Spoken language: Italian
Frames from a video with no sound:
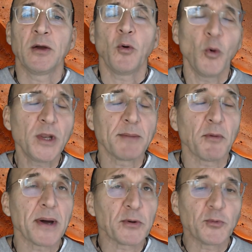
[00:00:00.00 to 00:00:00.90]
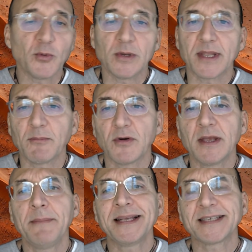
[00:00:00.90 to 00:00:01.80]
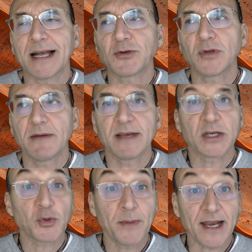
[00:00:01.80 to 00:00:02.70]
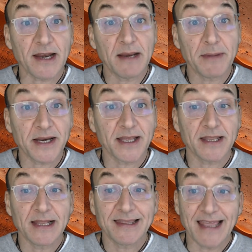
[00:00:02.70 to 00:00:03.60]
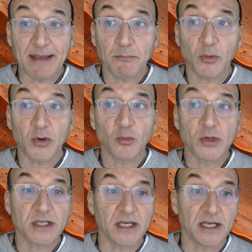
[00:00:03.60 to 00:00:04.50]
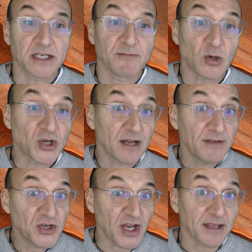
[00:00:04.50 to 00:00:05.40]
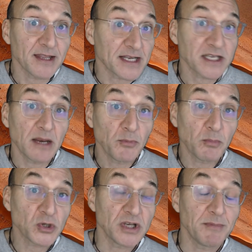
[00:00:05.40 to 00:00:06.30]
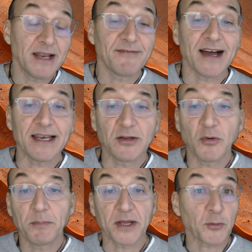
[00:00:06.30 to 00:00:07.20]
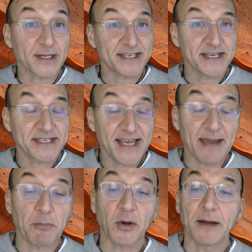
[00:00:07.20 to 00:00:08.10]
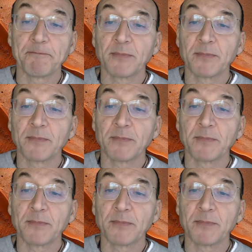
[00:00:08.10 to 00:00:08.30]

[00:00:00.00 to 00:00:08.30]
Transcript: Ultimo ma non ultimo, il messaggio deve superare le barriere del tempo in cui si svolge la vicenda ed essere il più possibile valido per qualsiasi epoca.